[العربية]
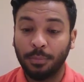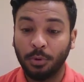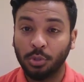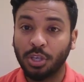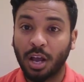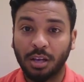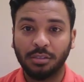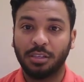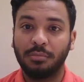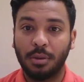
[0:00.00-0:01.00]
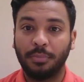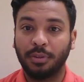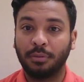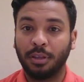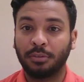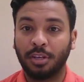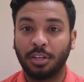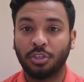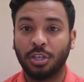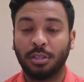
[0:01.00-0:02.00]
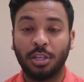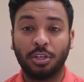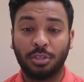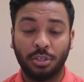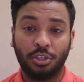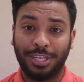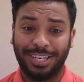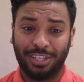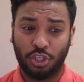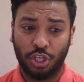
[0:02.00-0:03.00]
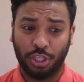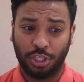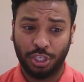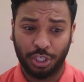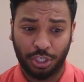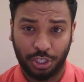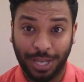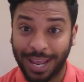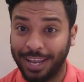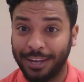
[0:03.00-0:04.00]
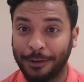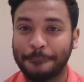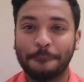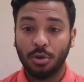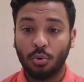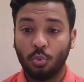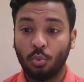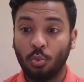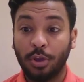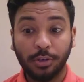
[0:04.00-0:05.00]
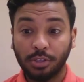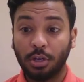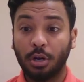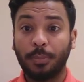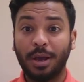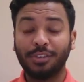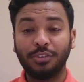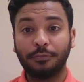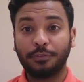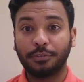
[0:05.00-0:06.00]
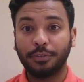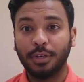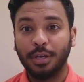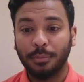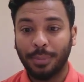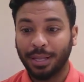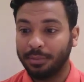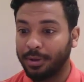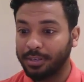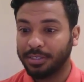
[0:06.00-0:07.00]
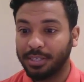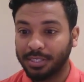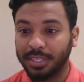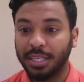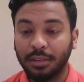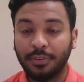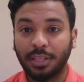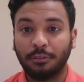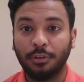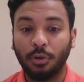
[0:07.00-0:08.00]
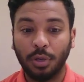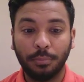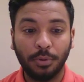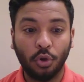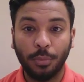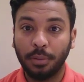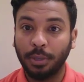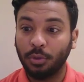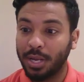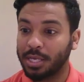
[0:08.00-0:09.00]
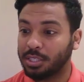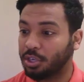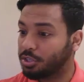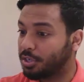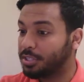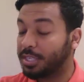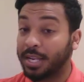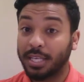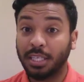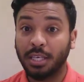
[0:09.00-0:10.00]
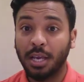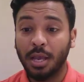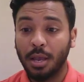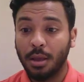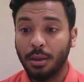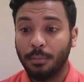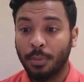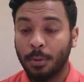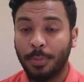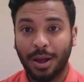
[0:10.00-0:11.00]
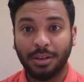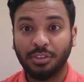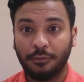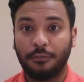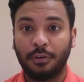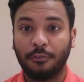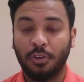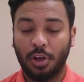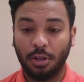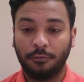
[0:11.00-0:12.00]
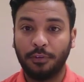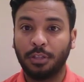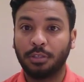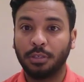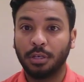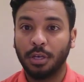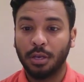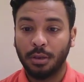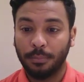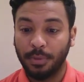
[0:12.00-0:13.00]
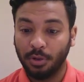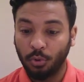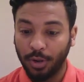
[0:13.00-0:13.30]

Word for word: بنسخه عظيمه من اندريتش تريشتيجن ويخسر 4-0 بعد ما خسر السنه اللي فاتت في الاولمبيكو من مانولاس يخسر السنه دي بأربعة 4 0 في الانفيلد من